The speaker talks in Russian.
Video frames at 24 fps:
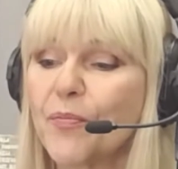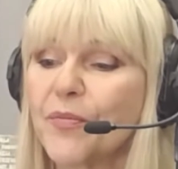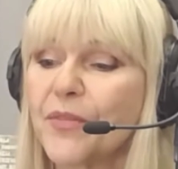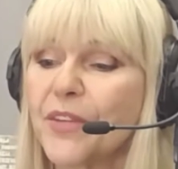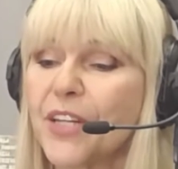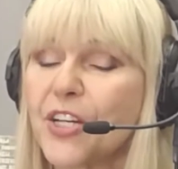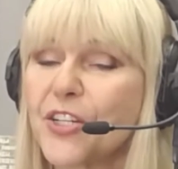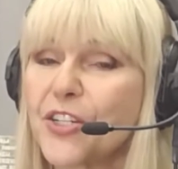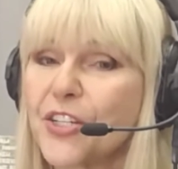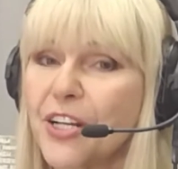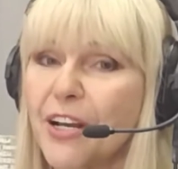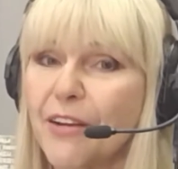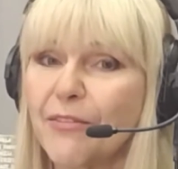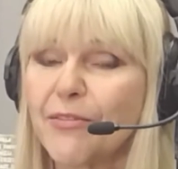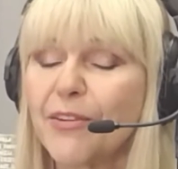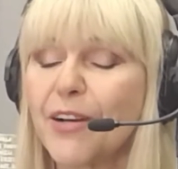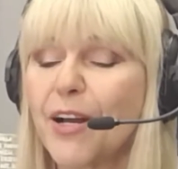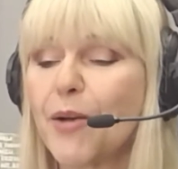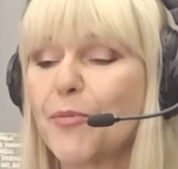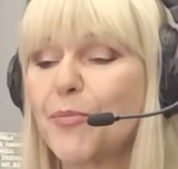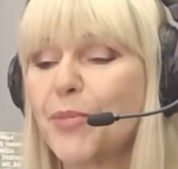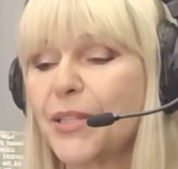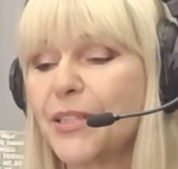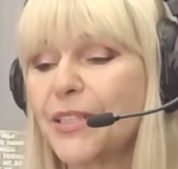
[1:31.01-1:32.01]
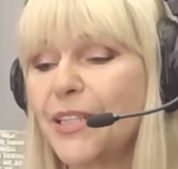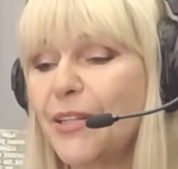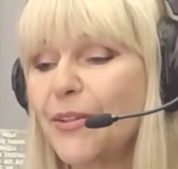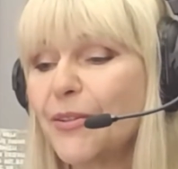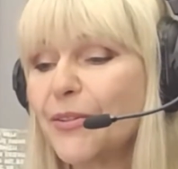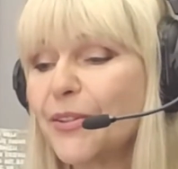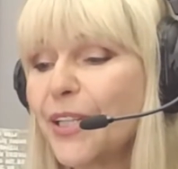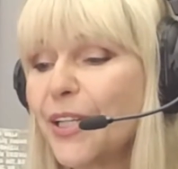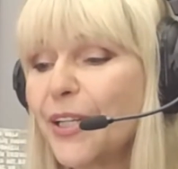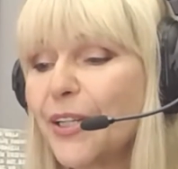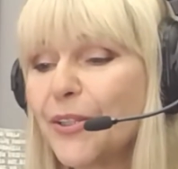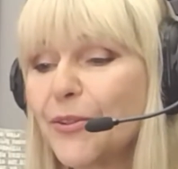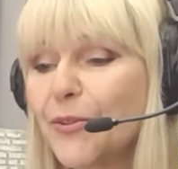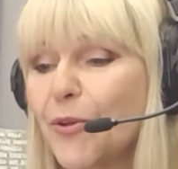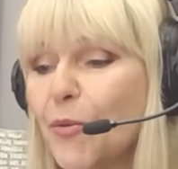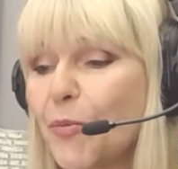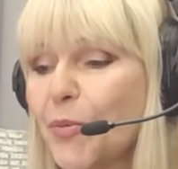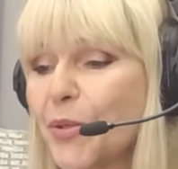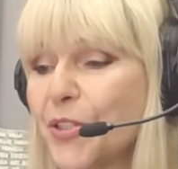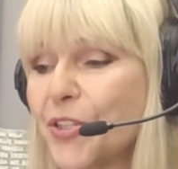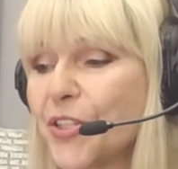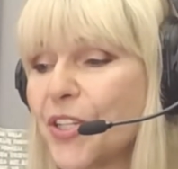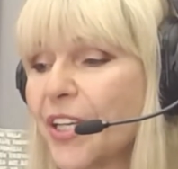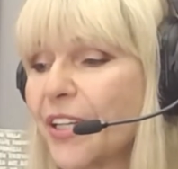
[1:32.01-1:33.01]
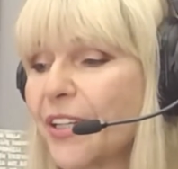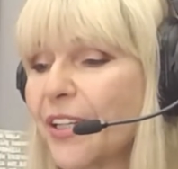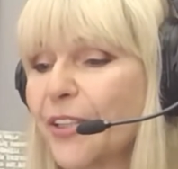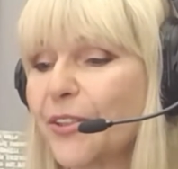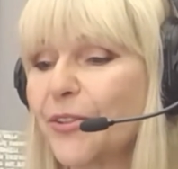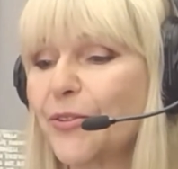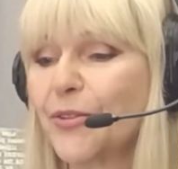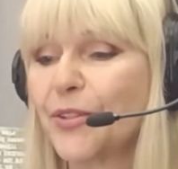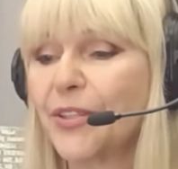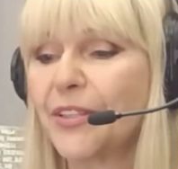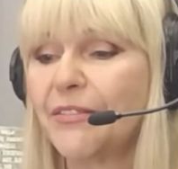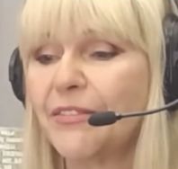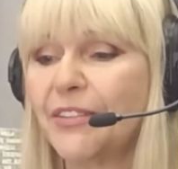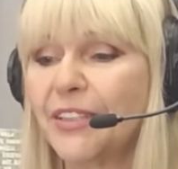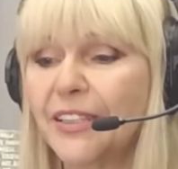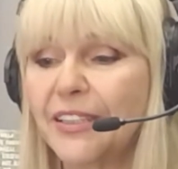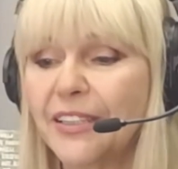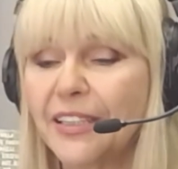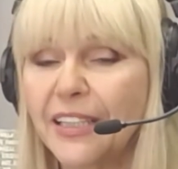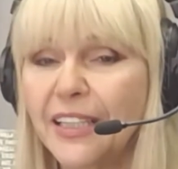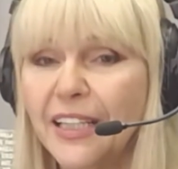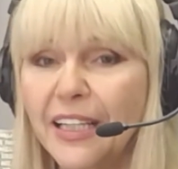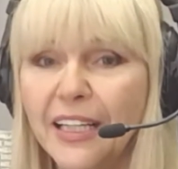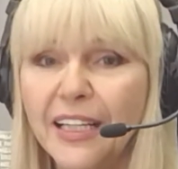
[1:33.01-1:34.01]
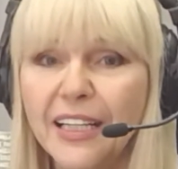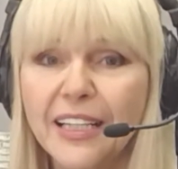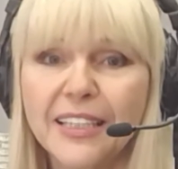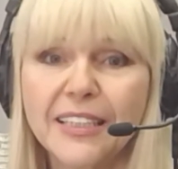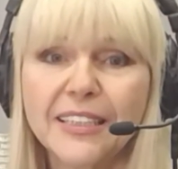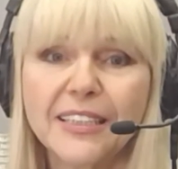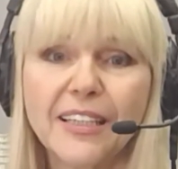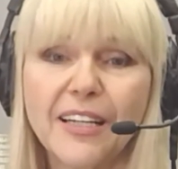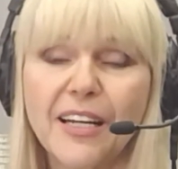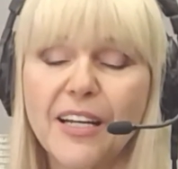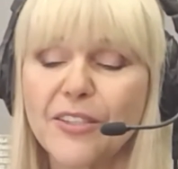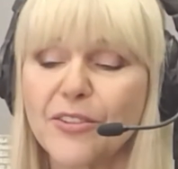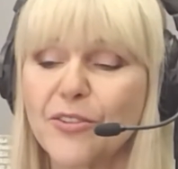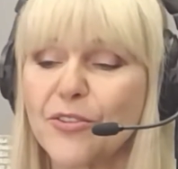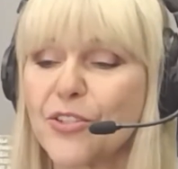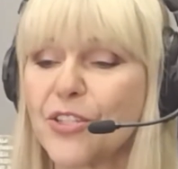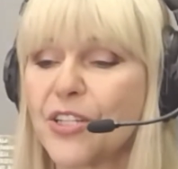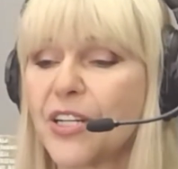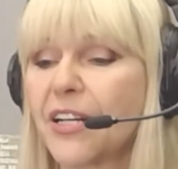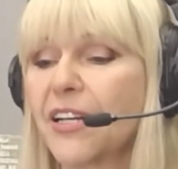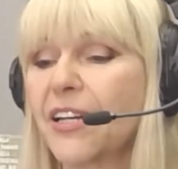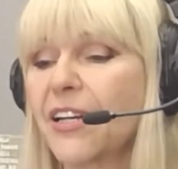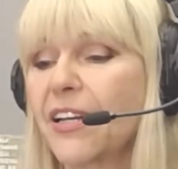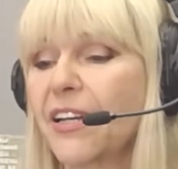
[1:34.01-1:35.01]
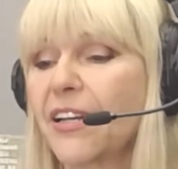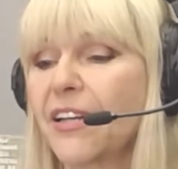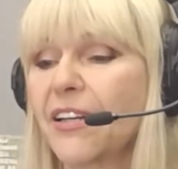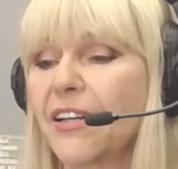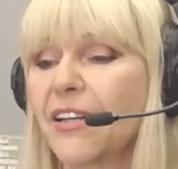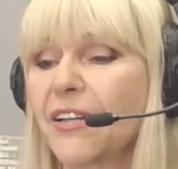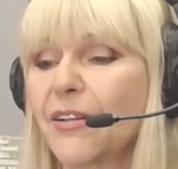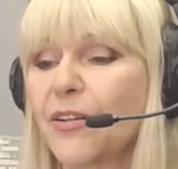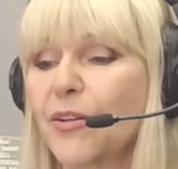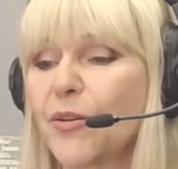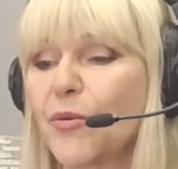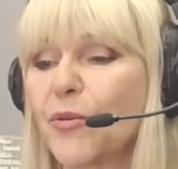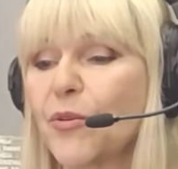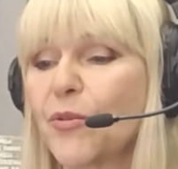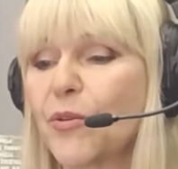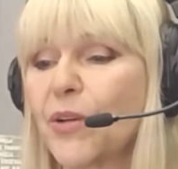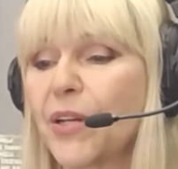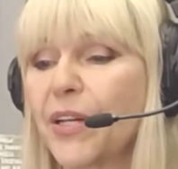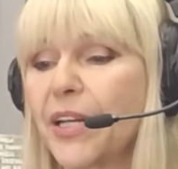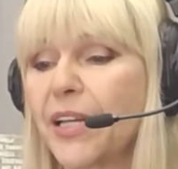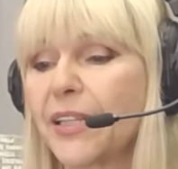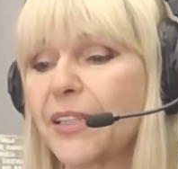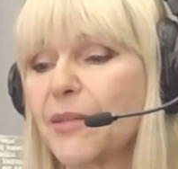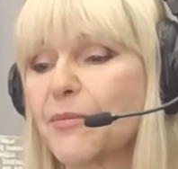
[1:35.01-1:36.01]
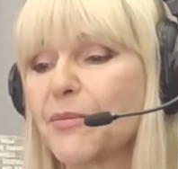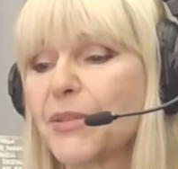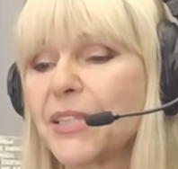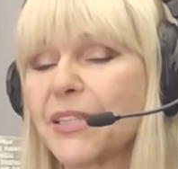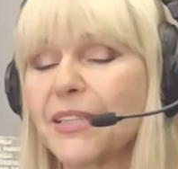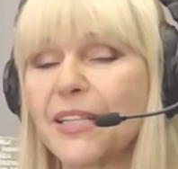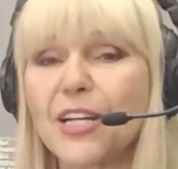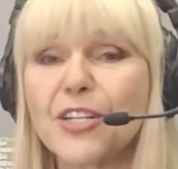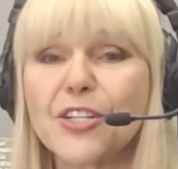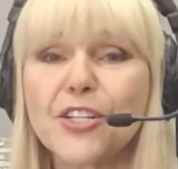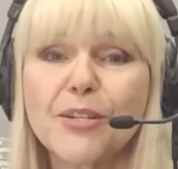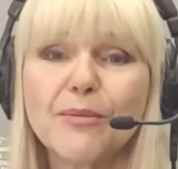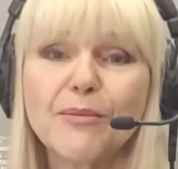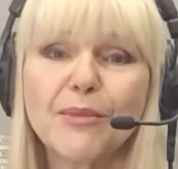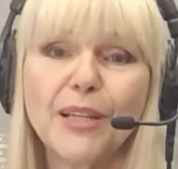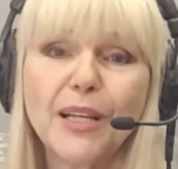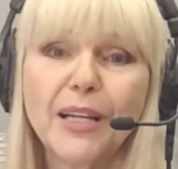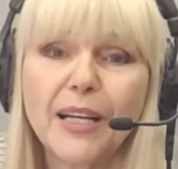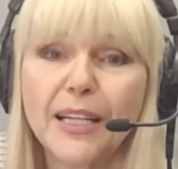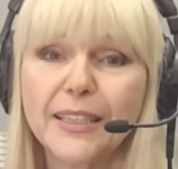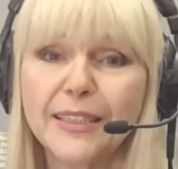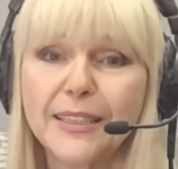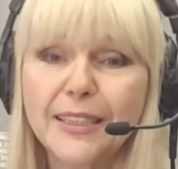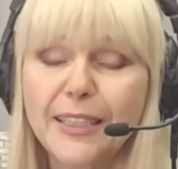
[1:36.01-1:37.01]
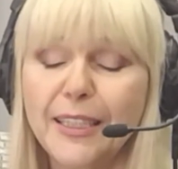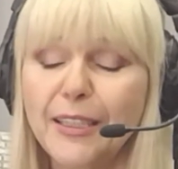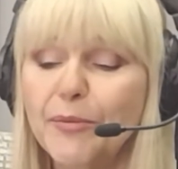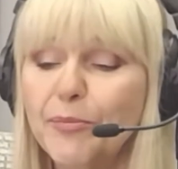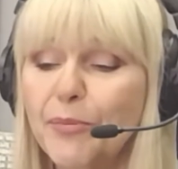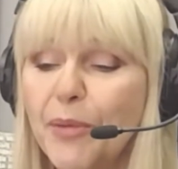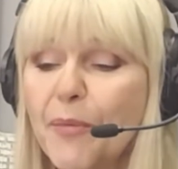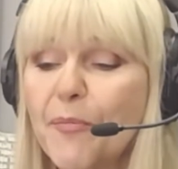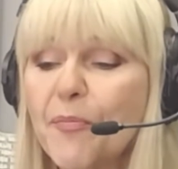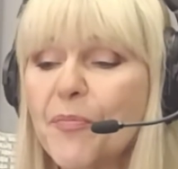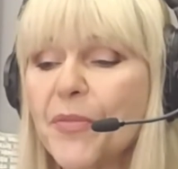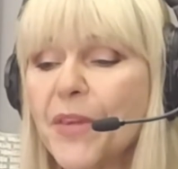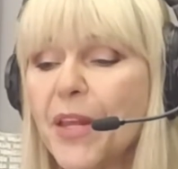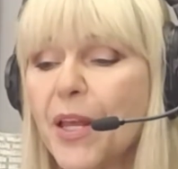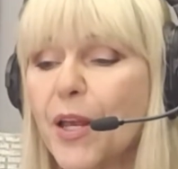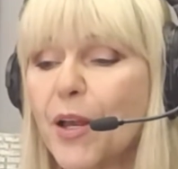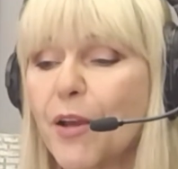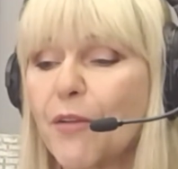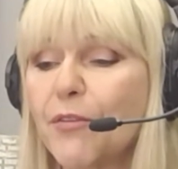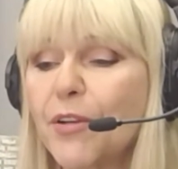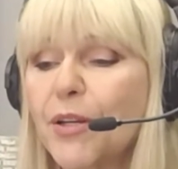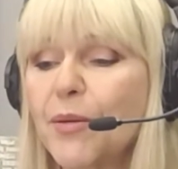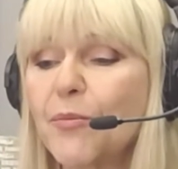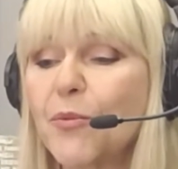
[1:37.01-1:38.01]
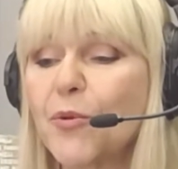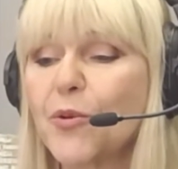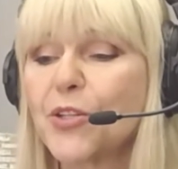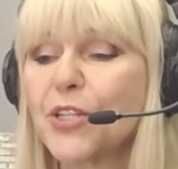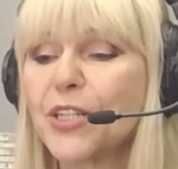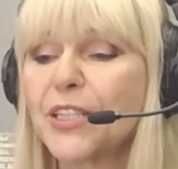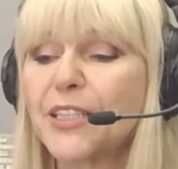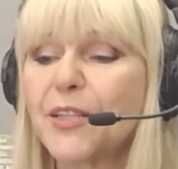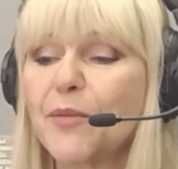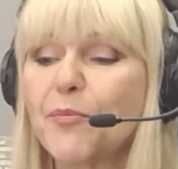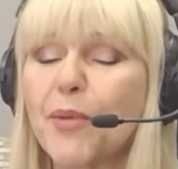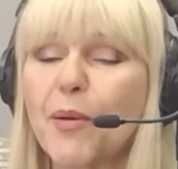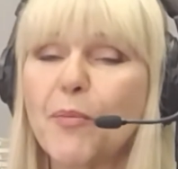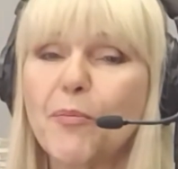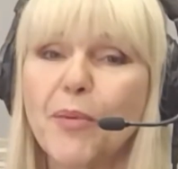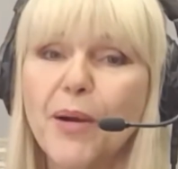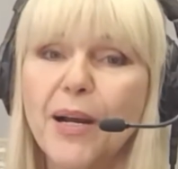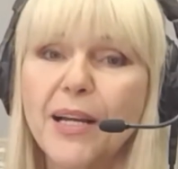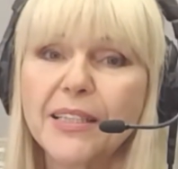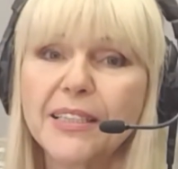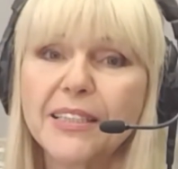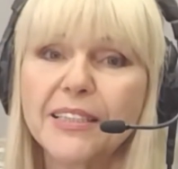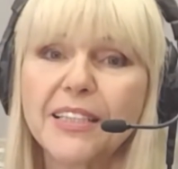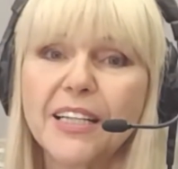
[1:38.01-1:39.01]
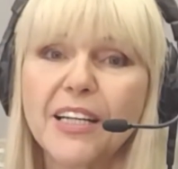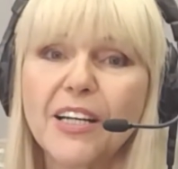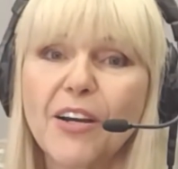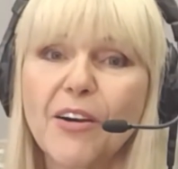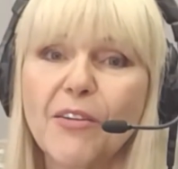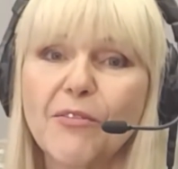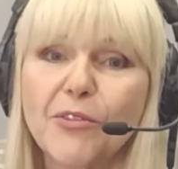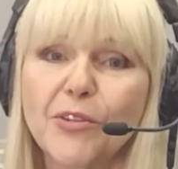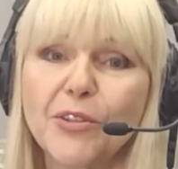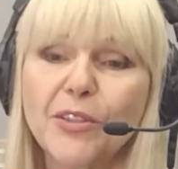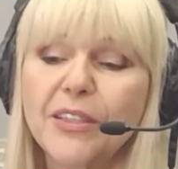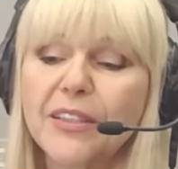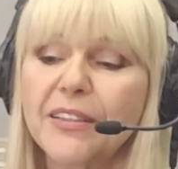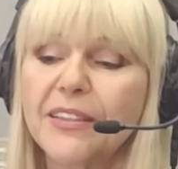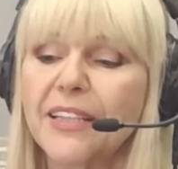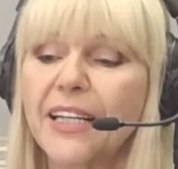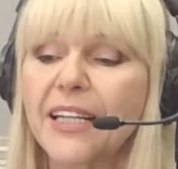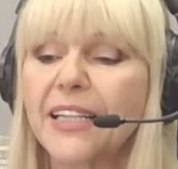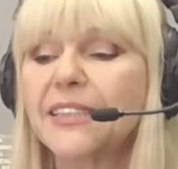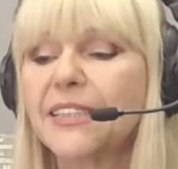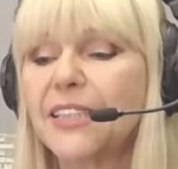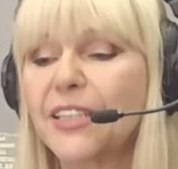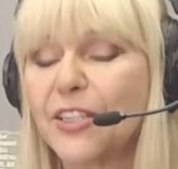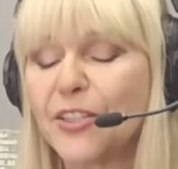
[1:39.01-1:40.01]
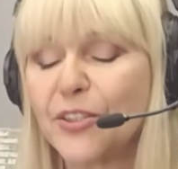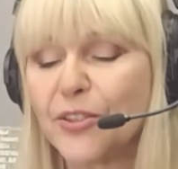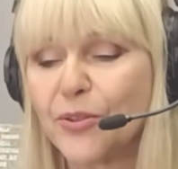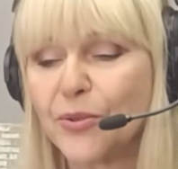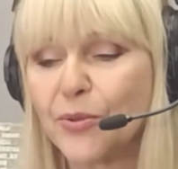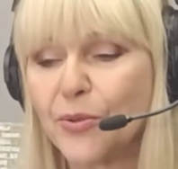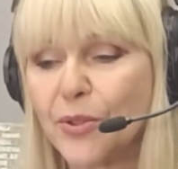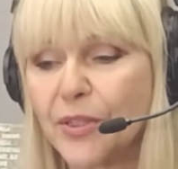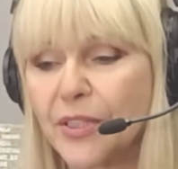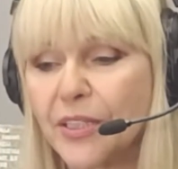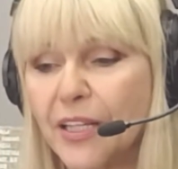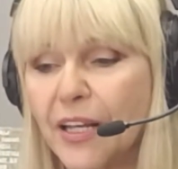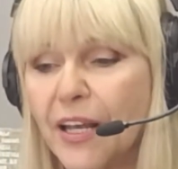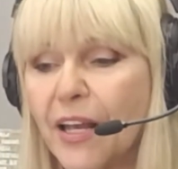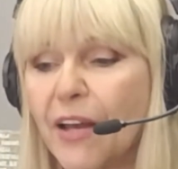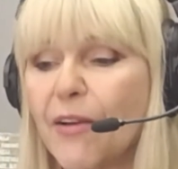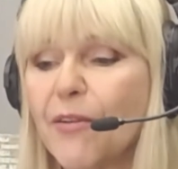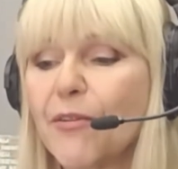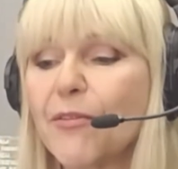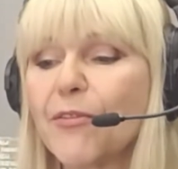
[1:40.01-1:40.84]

нажав определенные кнопочки, которые видны сразу же э, рядом с нашим логотипом, вы можете попасть вот на эти ресурсы.